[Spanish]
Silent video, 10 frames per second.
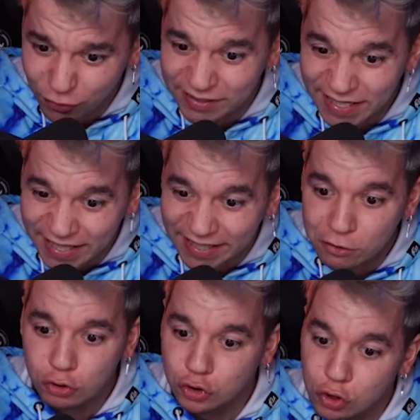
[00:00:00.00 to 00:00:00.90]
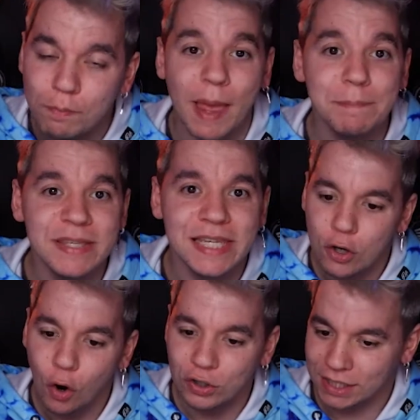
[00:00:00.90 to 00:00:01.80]
han elegido solo Pepsi?
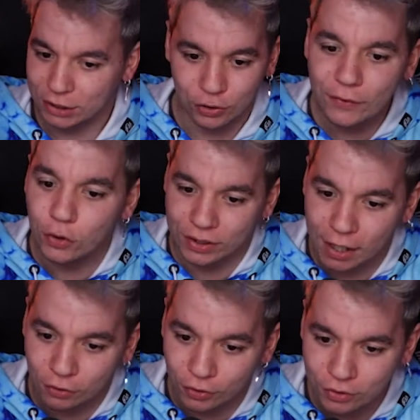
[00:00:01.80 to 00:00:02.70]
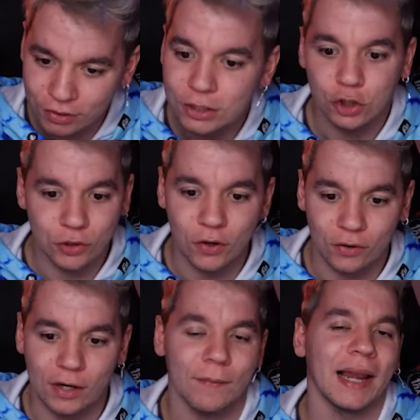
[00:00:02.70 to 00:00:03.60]
O sea que soy de lo raro, ¿no? Soy de lo
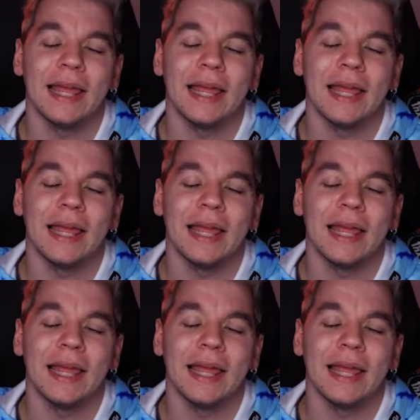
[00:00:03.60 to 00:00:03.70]
raro, vale.